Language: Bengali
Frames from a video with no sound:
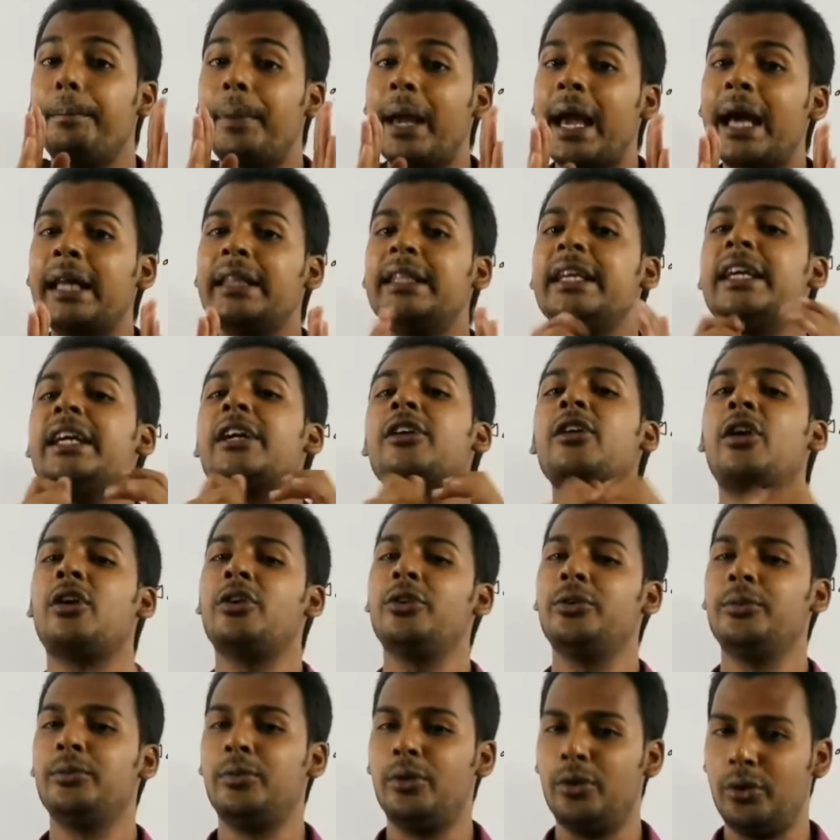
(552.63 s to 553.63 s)

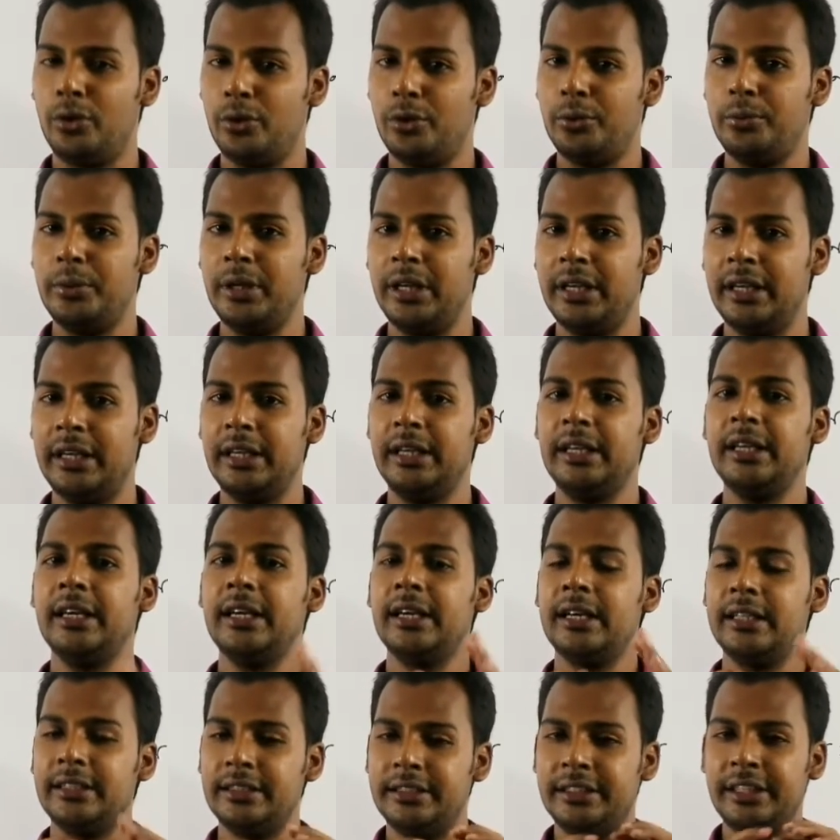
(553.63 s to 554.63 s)
ব্যাধিকরণ বহুব্রীহী
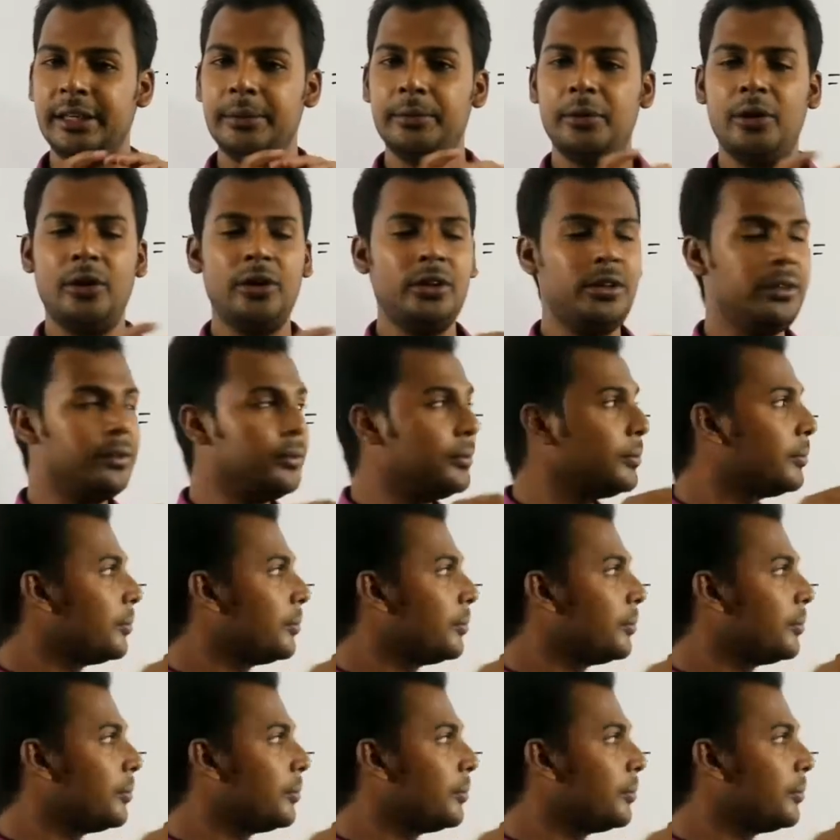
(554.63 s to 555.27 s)
যেমন